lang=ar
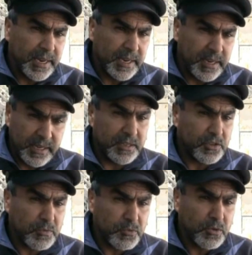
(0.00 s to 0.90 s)
ديالي اللي
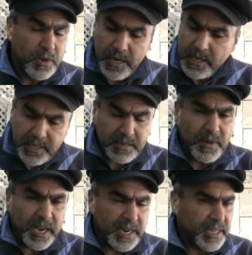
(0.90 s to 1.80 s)
صبته
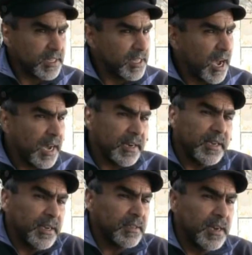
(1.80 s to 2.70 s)
تسمى قناه النهار
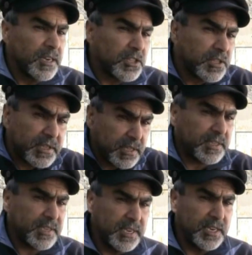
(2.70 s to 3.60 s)
هي
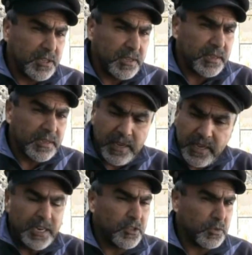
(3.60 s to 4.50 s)
تيت
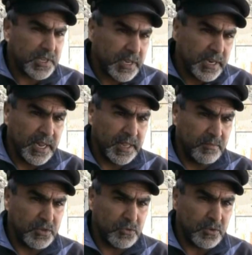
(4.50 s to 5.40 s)
هي اللي توصلني لهاد
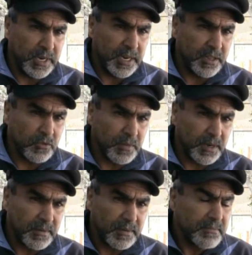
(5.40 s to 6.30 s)
المسؤولين
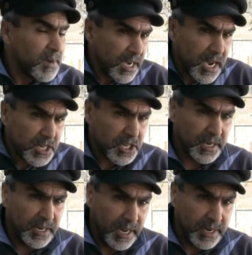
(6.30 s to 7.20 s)
هذوما ما كاش
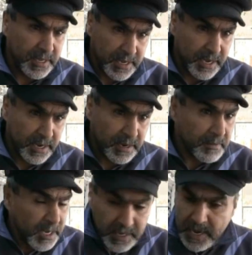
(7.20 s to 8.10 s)
انا الحل ديالها
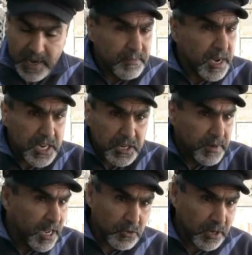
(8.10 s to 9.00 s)
انا مانيش
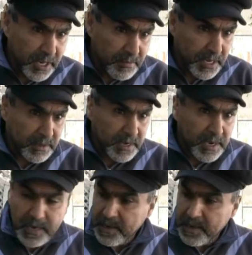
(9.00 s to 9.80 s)
من هذوك العباد